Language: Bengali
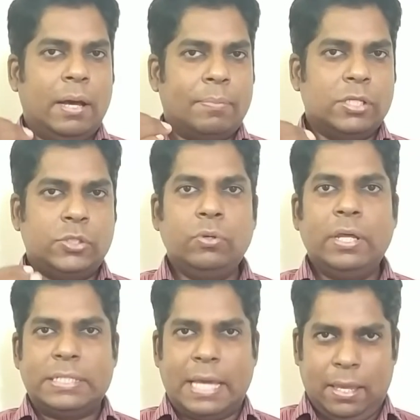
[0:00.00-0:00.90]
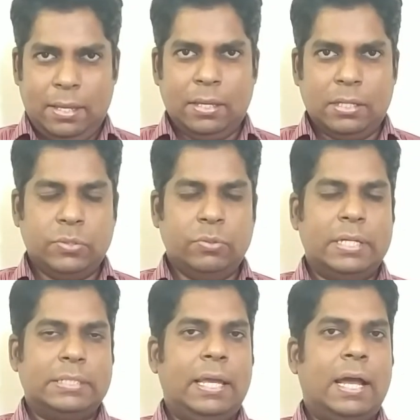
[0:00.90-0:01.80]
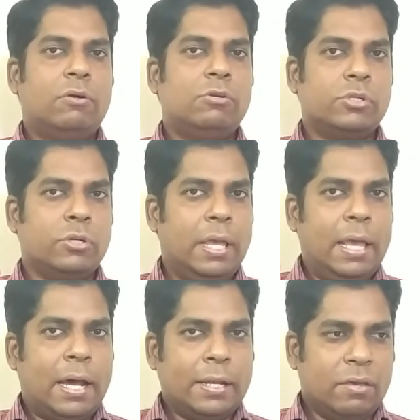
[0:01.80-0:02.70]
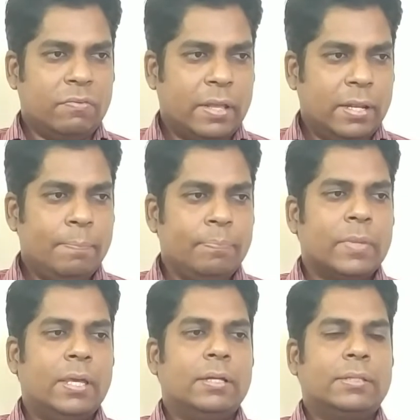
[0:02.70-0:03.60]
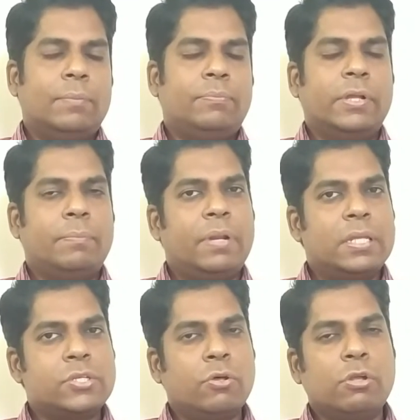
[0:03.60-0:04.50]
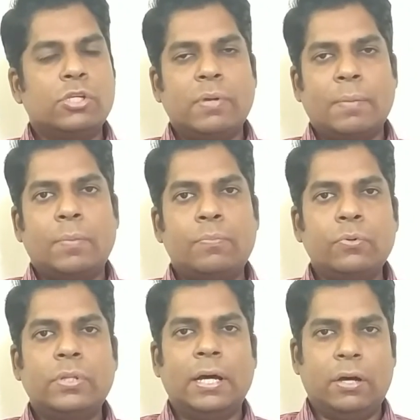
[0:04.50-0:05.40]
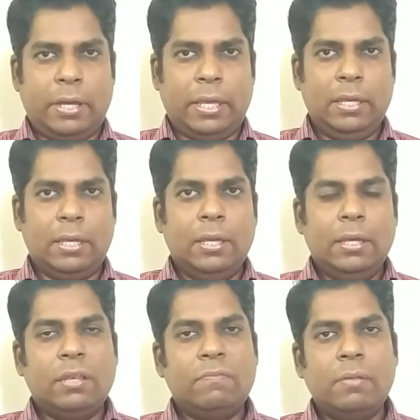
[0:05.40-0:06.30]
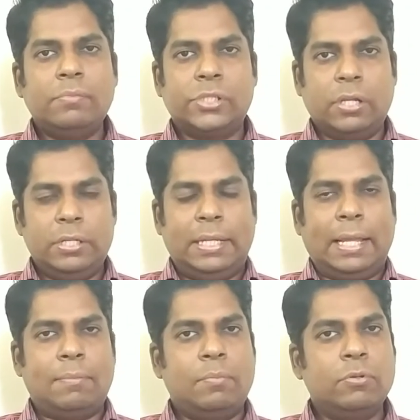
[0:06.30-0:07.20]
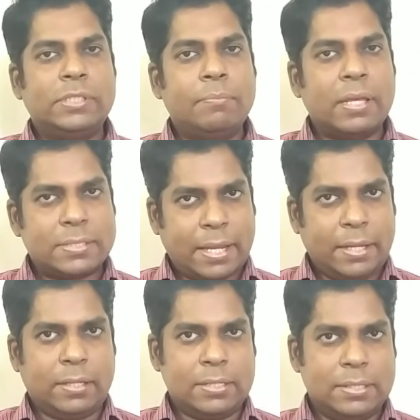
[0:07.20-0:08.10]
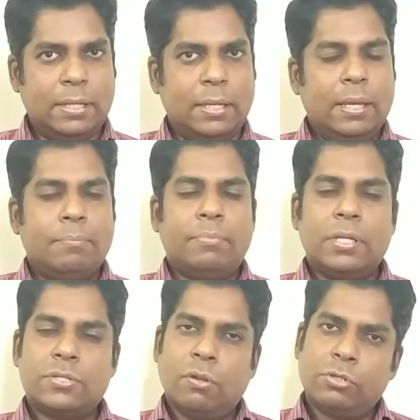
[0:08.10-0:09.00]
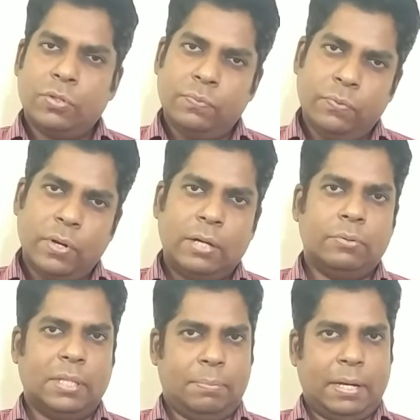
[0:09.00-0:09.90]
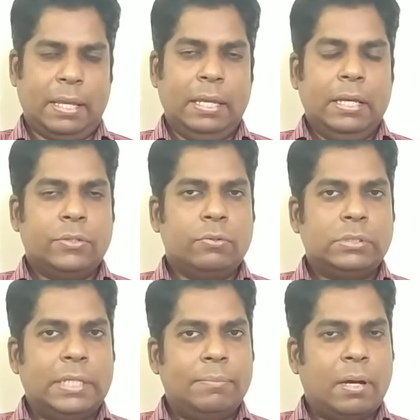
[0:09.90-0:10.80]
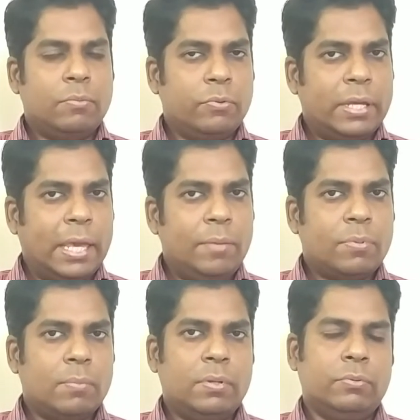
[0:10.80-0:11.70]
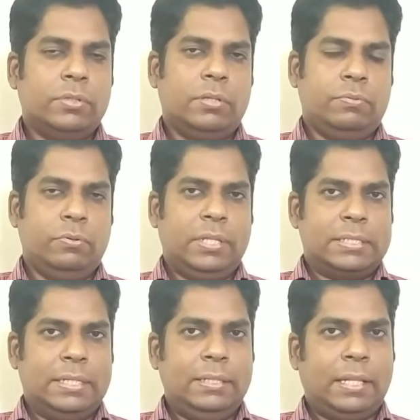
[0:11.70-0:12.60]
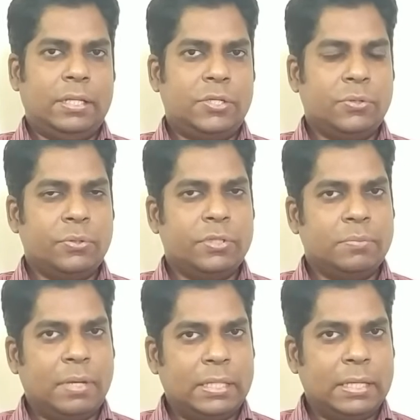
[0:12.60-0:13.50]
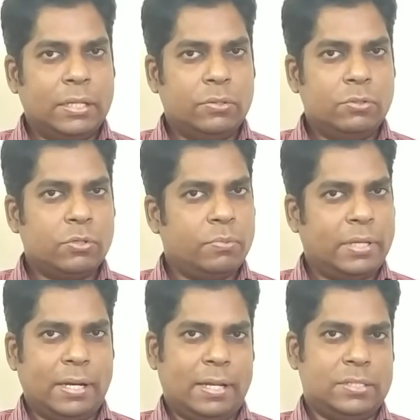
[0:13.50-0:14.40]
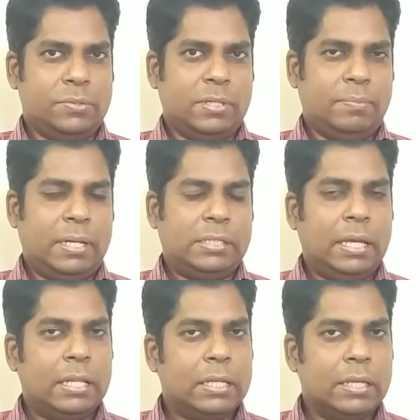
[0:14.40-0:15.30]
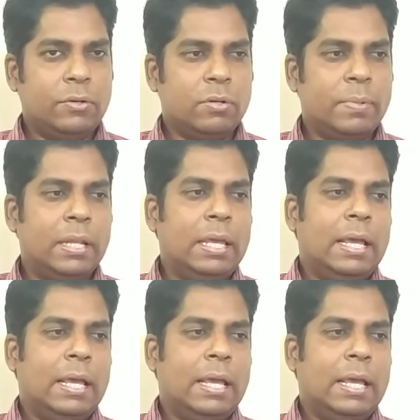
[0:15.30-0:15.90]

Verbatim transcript: আপনার ঝুলে যায় হ্যাঁ ঝুলে যায় আকর্ষণ হারিয়ে ফেলে হ্যাঁ তারপরে ব্রেস্টে অনেক সময় আপনার প্রধা হয় হ্যাঁ ইনফ্লামেশন হয় যেটাকে আমরা বলছি ম্যাস্টাইটিস হ্যাঁ ব্রেস্টে অনেক সময় ফোড়া হতে পারে তো যেই মা বোনরা এই প্রবলেমগুলোতে ভুগতেছেন তাদের জন্য কিন্তু মেথি কিন্তু চমৎকার কাজ করতে পারে সেক্ষেত্রে কী করবেন